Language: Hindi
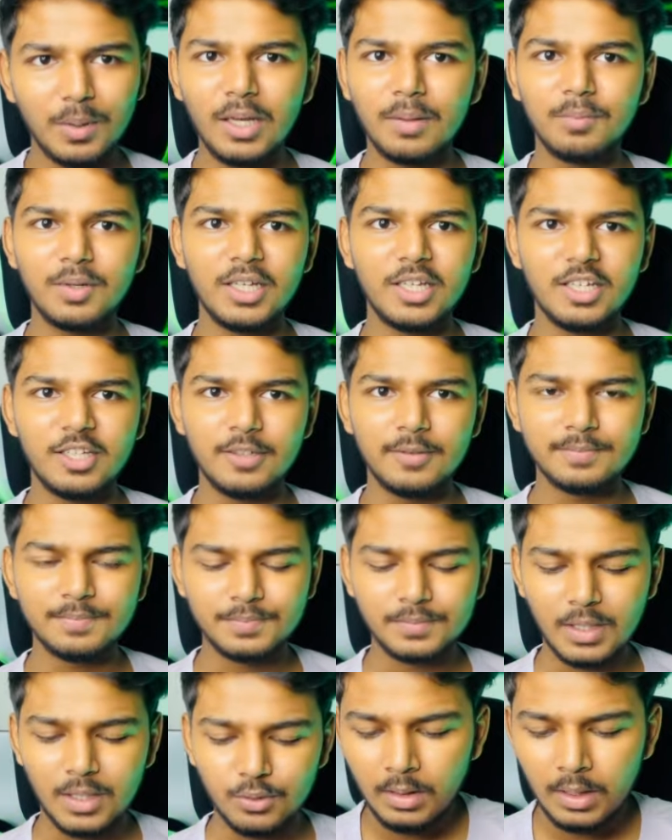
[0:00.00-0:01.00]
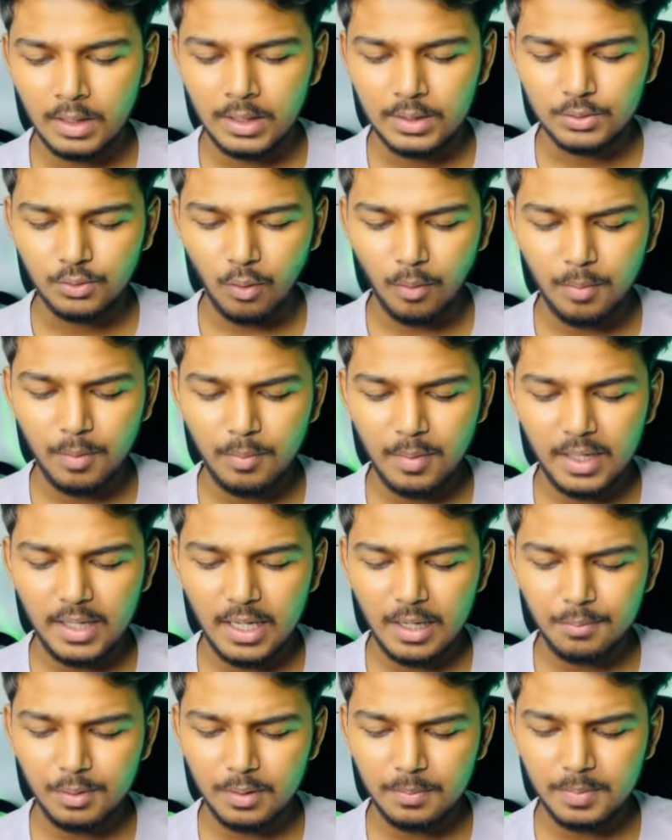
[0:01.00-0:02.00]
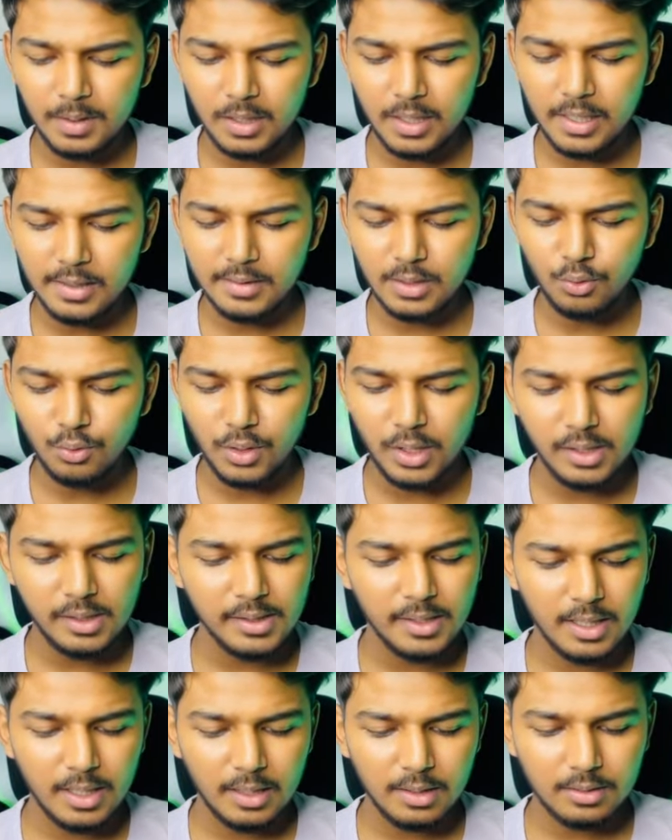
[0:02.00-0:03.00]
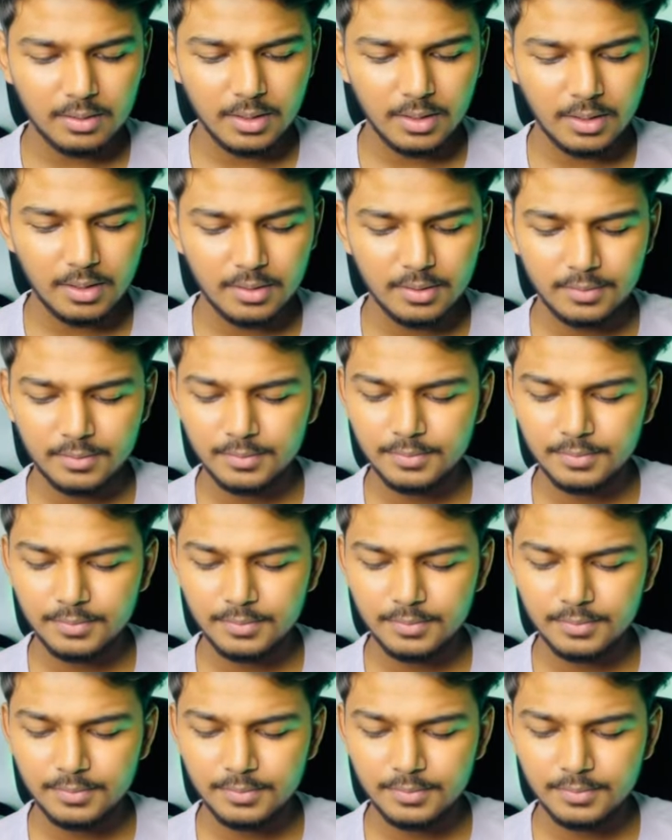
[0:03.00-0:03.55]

पे हमने तो अभी मैंने यहाँ पे अपना कैश आउट नहीं लिया है सर